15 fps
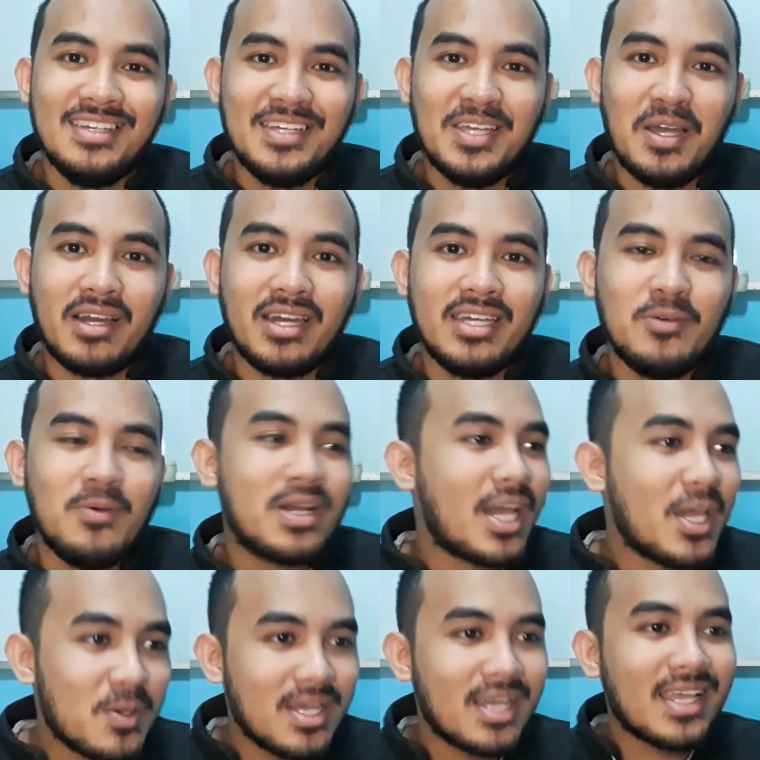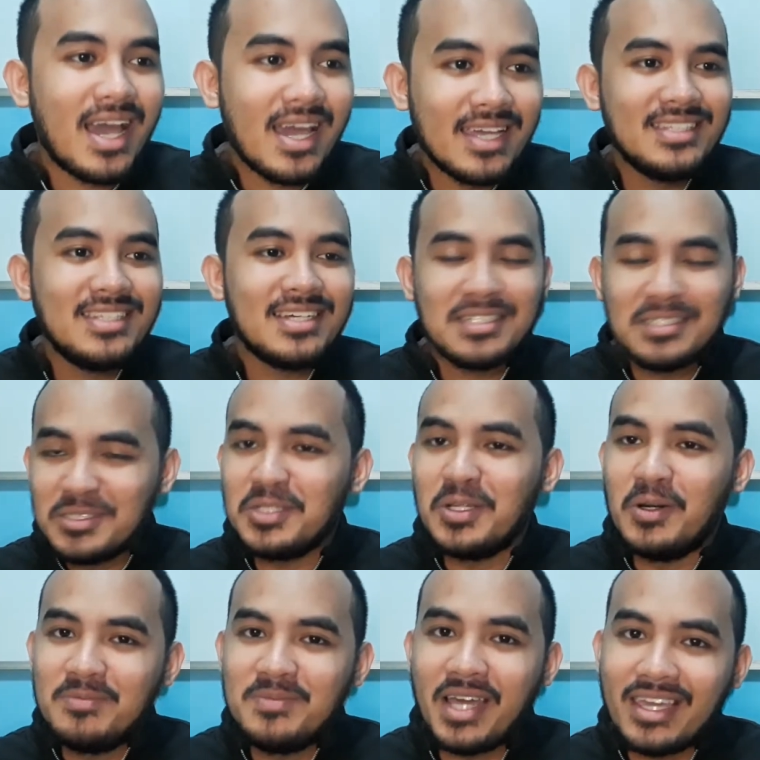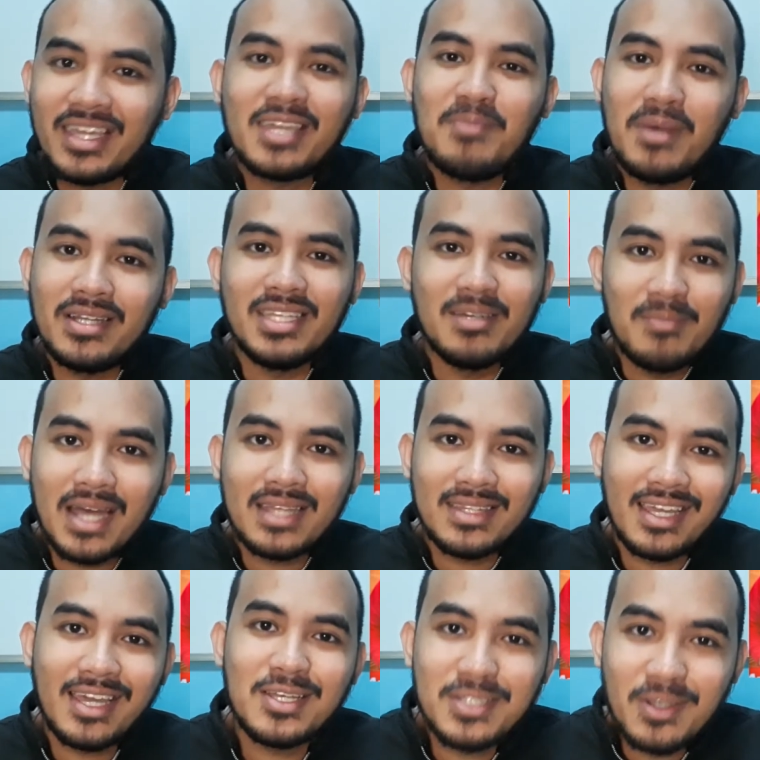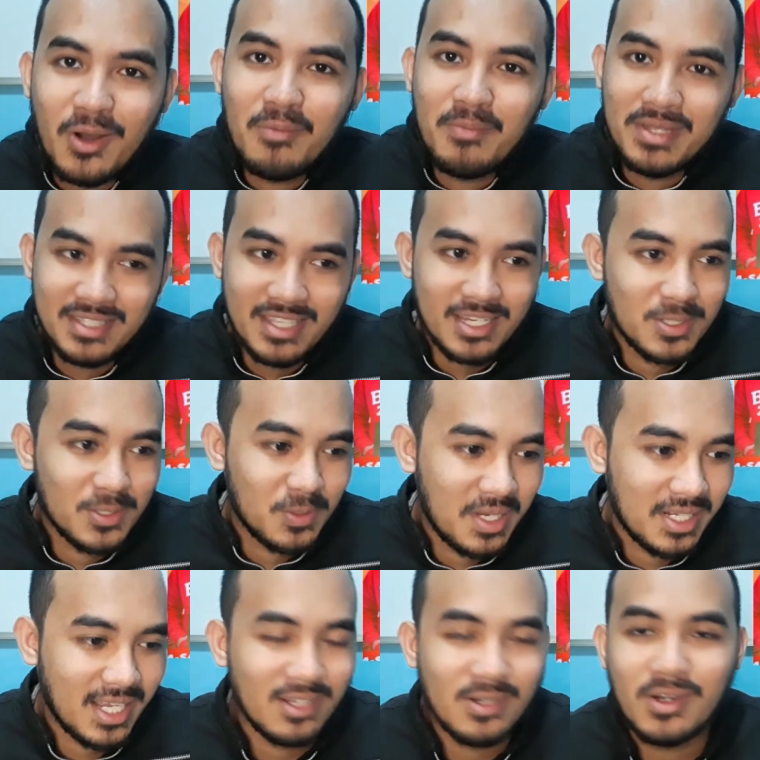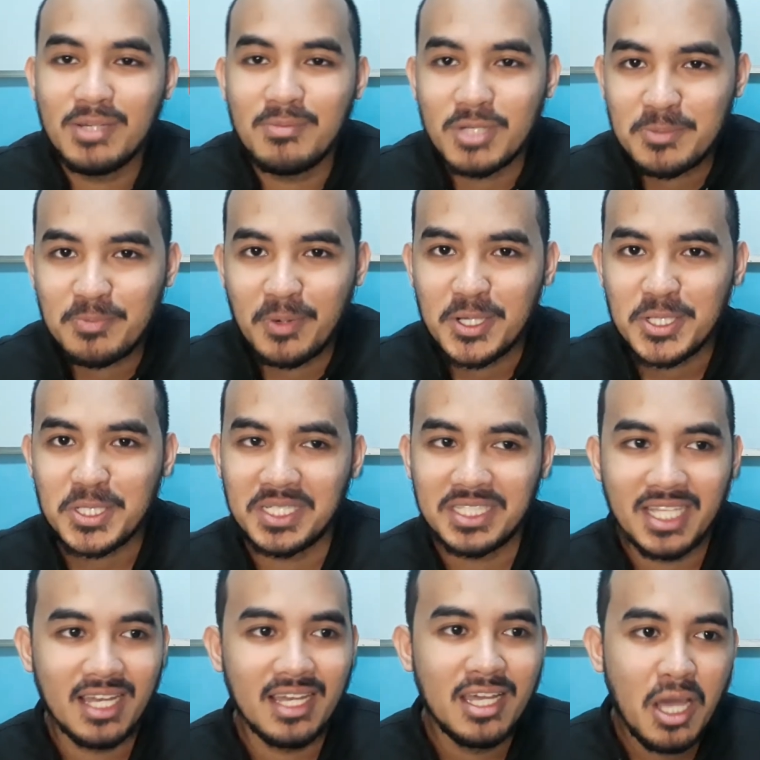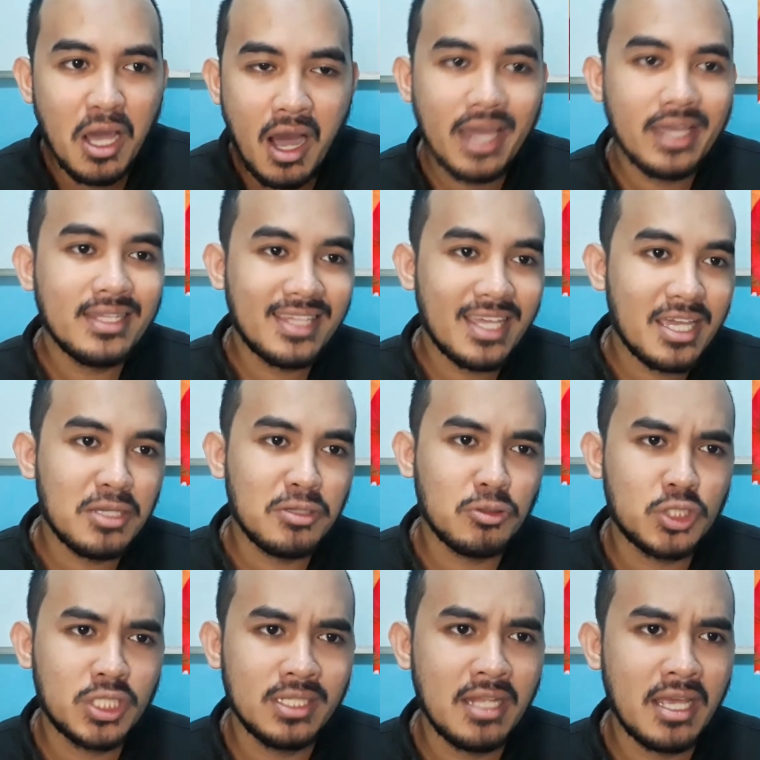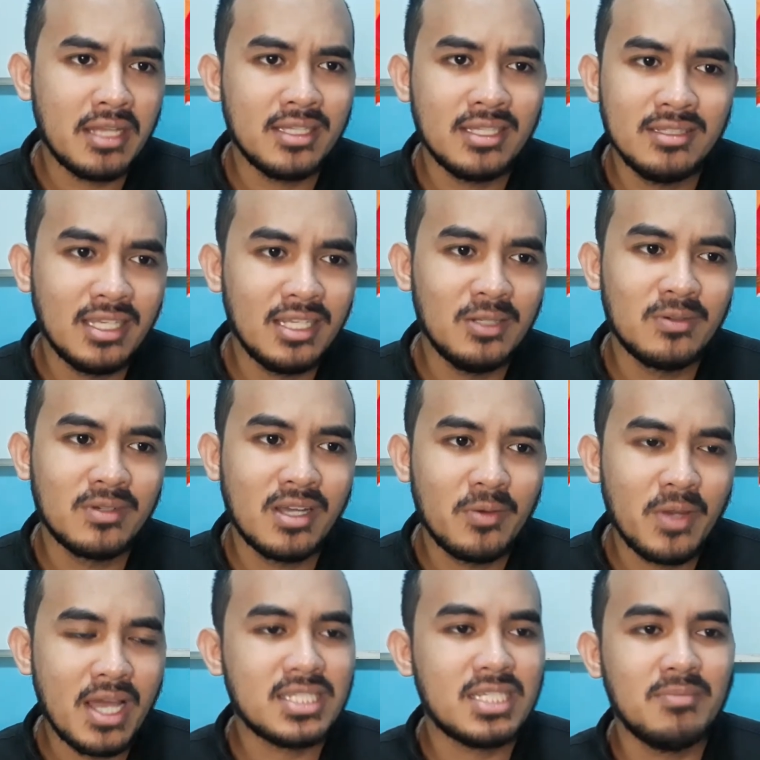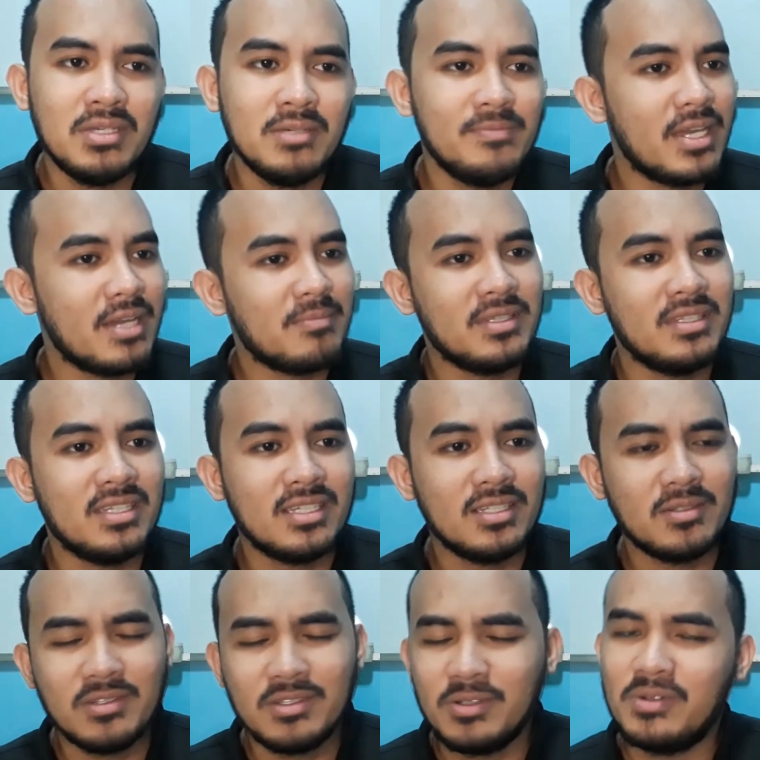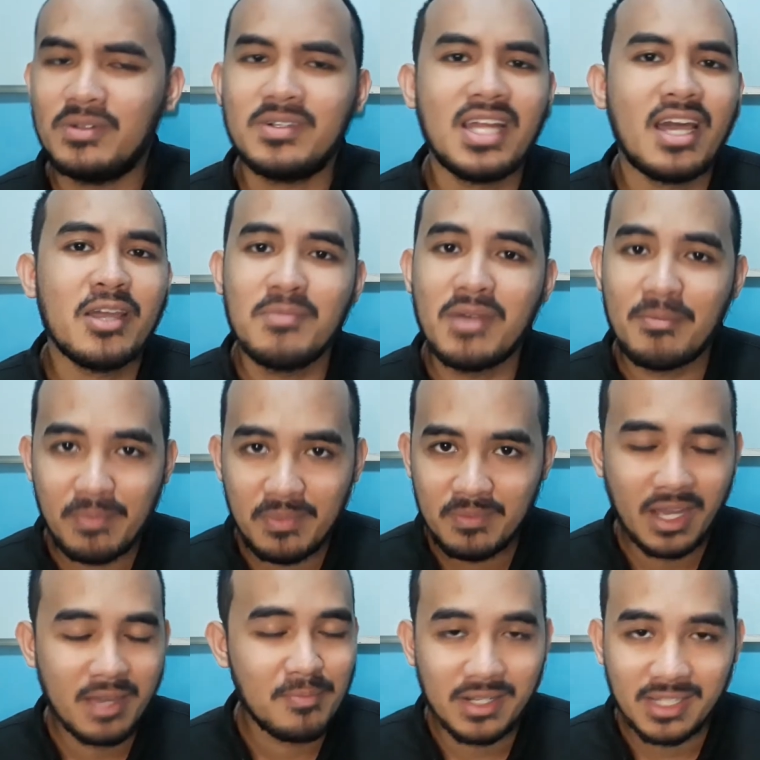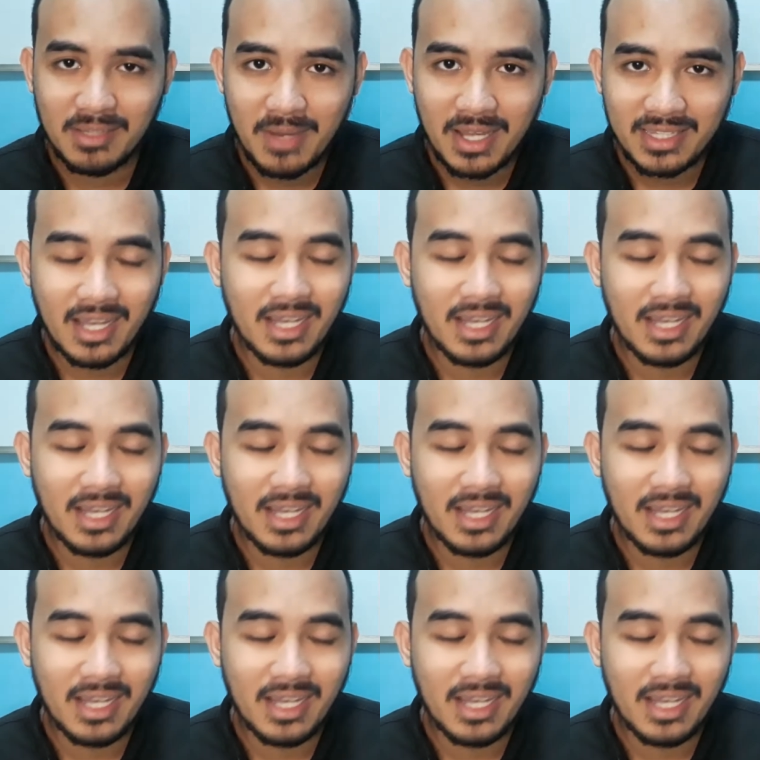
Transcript: Okay, huwag kayong gagaya na, you know, nakikipagdebate kayo sa comment section to an anonymous person na, ah, hindi, si Lenny hindi lugaw, ah, si BBM hindi, huwag na kayo makipagdebate.